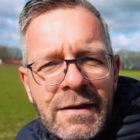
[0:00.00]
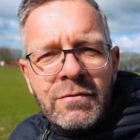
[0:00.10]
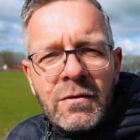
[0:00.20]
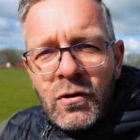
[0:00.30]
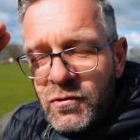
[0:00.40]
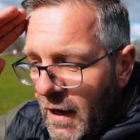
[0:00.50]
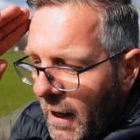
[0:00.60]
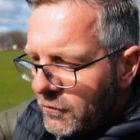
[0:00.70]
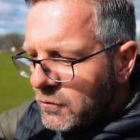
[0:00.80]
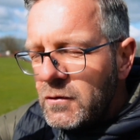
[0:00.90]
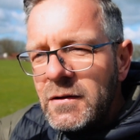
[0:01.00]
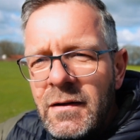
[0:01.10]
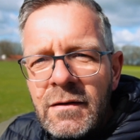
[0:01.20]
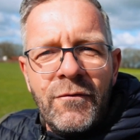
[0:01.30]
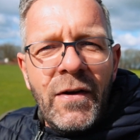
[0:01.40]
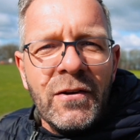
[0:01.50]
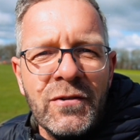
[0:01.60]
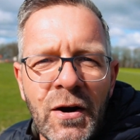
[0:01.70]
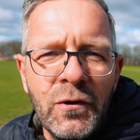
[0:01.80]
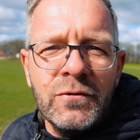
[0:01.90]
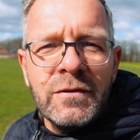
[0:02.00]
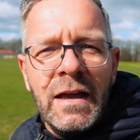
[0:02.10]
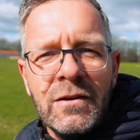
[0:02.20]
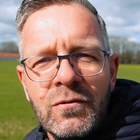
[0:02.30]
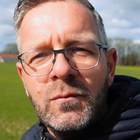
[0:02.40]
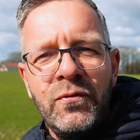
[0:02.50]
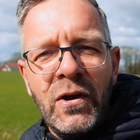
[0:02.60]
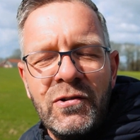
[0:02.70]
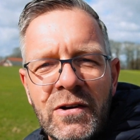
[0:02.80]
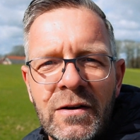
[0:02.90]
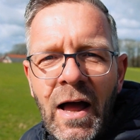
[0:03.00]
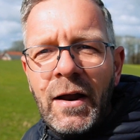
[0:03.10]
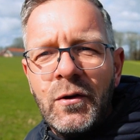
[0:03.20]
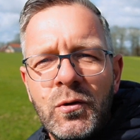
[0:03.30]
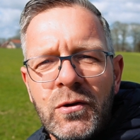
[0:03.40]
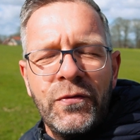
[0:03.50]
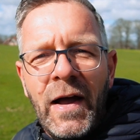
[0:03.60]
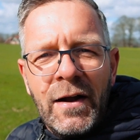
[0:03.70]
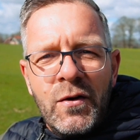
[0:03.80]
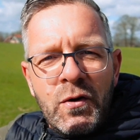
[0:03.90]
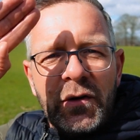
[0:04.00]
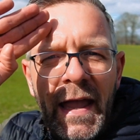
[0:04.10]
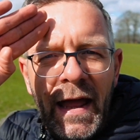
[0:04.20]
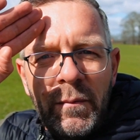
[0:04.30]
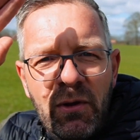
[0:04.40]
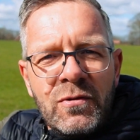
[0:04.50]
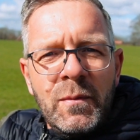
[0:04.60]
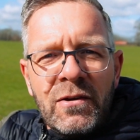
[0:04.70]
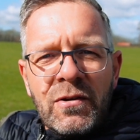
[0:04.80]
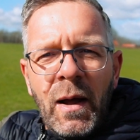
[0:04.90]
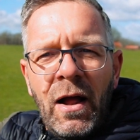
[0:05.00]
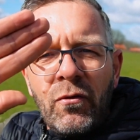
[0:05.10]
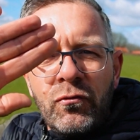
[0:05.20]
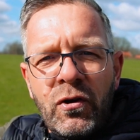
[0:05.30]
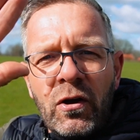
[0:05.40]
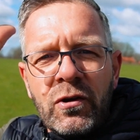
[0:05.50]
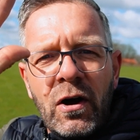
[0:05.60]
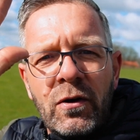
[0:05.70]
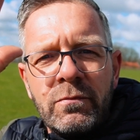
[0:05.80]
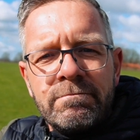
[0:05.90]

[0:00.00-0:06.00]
Wir wünschen alles Gute, wenn es draußen geht zum Fischen. Eine gute Fang und gerne bis zum nächsten Mal. Ciao, ciao.